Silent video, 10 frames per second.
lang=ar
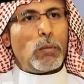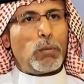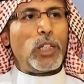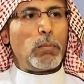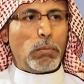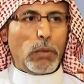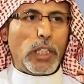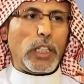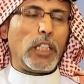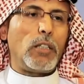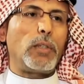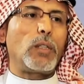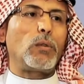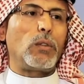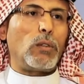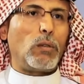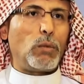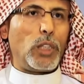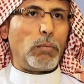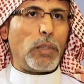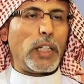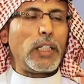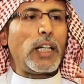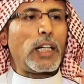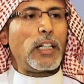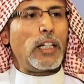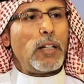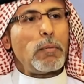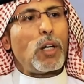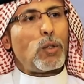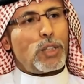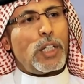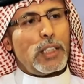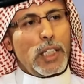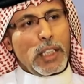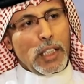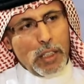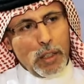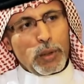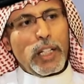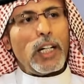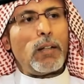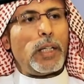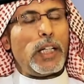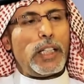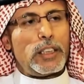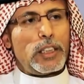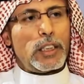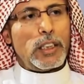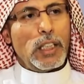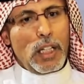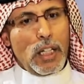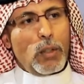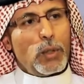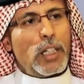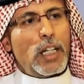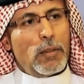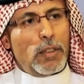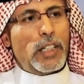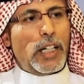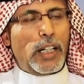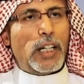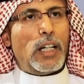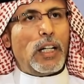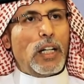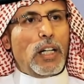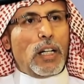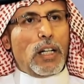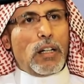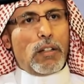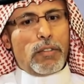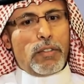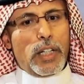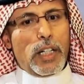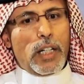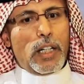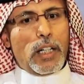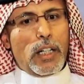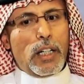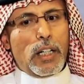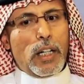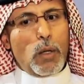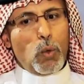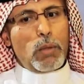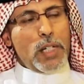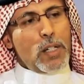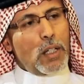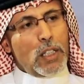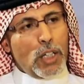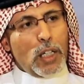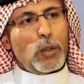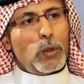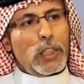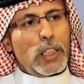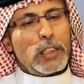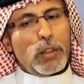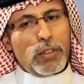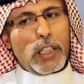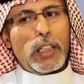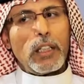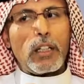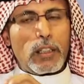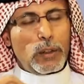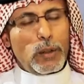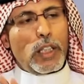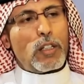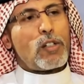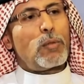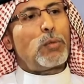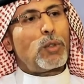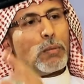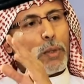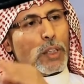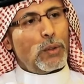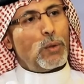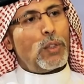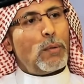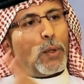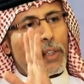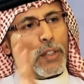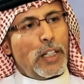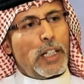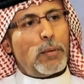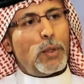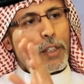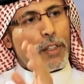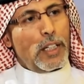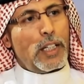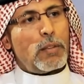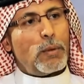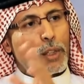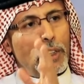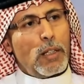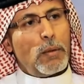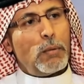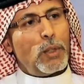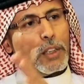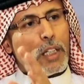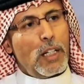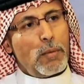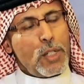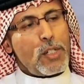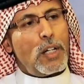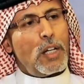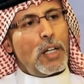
ملم يعني علما وملم هذا لكن لم ياخذ شهادات لكنه تعلم على يد جدي وتعلم في الحياه فاول ما شكلوا لي اللجنه وفعلا خرجونا على السبوره مواد اولى، مواد ثانيه، مواد ثالث، مواد رابع، مواد خامس.